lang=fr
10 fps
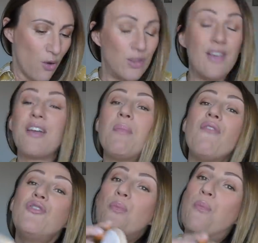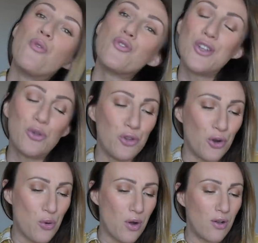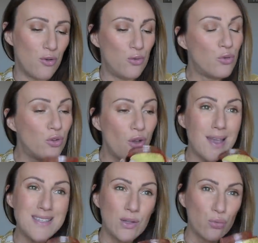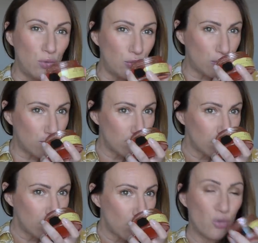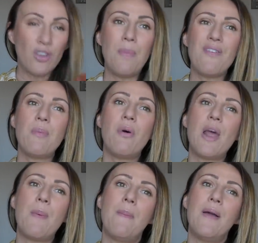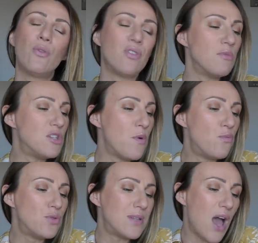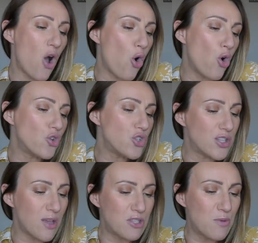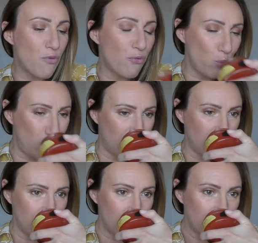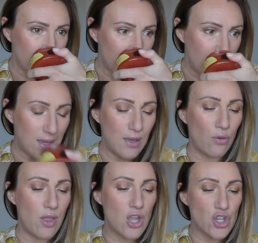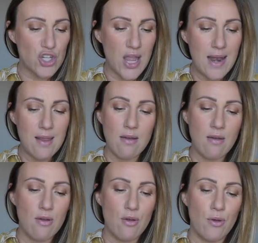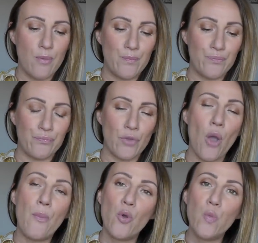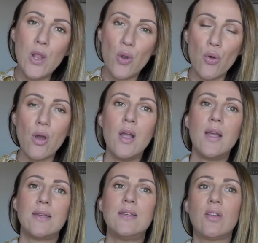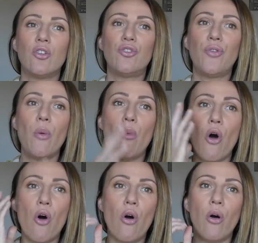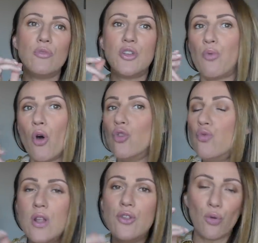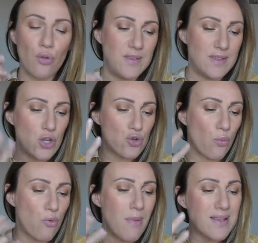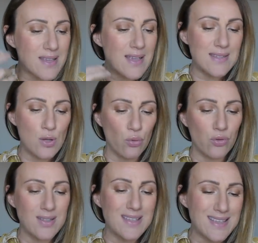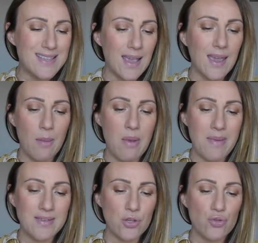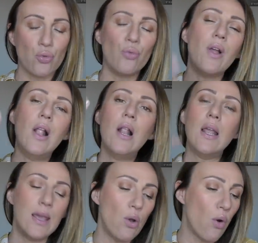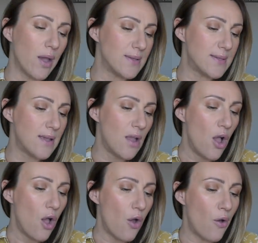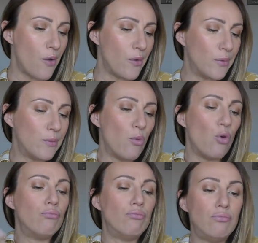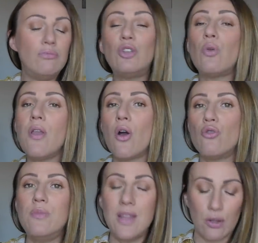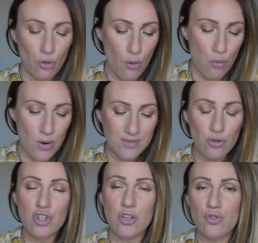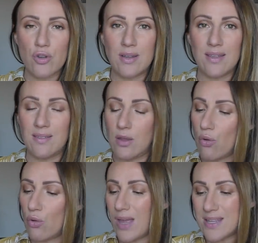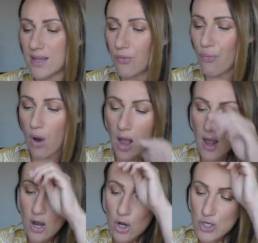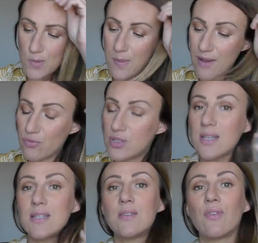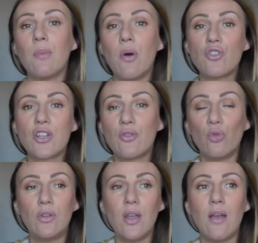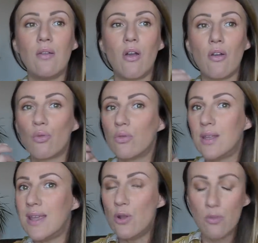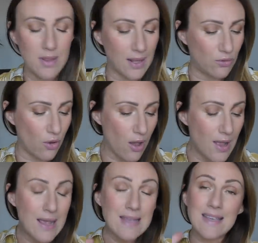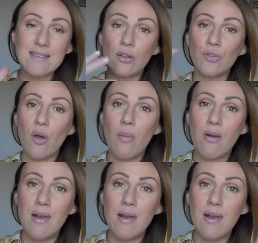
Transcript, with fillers: on a vraiment envie de plonger dedans quoi, une odeur assez douce, on sent pas vraiment la papaye, on sent un petit peu plus la rose et c'est un petit peu fruité et on a un gel euh, un peu huileux qui se transforme en, un petit peu en huile sur le visage qu'on peut masser assez longtemps. C'est assez agréable à masser, je trouve. Et on rince. Euh, bon, nettoyant illuminateur, pour l'instant, je l'ai testé 4-5 euh, fois. Je peux pas vous dire si vraiment j'ai noté un, côté illuminateur. Ça se transforme en